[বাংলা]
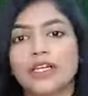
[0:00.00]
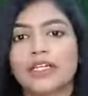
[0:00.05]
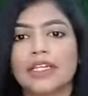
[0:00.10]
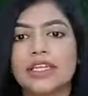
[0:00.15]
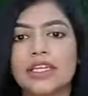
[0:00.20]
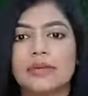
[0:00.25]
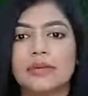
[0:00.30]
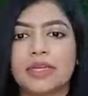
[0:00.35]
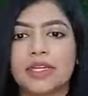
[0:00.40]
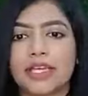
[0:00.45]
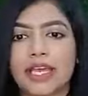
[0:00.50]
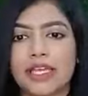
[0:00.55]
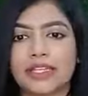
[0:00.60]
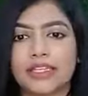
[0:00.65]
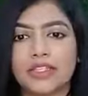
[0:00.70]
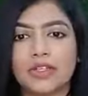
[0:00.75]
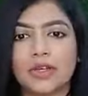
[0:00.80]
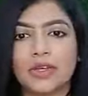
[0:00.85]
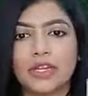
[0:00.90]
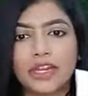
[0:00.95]
নিয়ে নেবেন
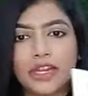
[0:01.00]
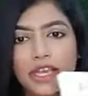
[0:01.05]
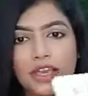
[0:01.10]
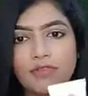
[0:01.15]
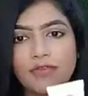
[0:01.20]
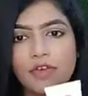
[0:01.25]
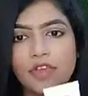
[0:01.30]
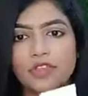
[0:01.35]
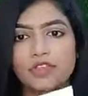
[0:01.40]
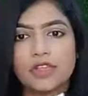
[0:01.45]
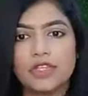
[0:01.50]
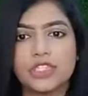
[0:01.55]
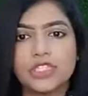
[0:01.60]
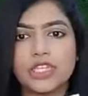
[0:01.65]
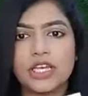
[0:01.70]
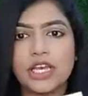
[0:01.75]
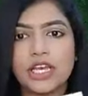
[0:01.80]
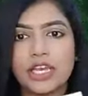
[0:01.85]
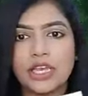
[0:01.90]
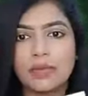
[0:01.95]
ক্যাথিডলের এই ফেস
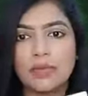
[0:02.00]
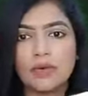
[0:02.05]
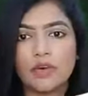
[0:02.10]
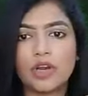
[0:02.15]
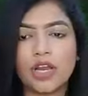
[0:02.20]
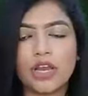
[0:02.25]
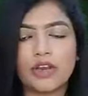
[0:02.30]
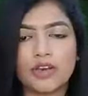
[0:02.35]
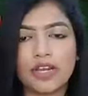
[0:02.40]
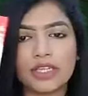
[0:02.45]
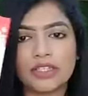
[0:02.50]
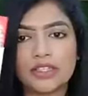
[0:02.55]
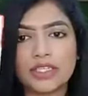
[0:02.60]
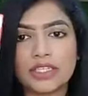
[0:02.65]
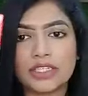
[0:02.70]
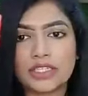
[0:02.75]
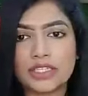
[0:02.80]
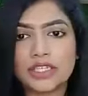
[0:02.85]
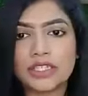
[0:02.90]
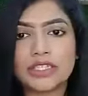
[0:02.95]
ওয়াশটা এবং রেড ট্রি
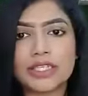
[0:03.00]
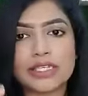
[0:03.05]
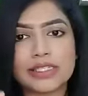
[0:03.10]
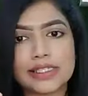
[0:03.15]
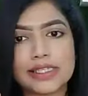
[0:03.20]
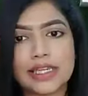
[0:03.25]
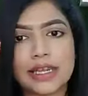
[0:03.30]
ট্রি যে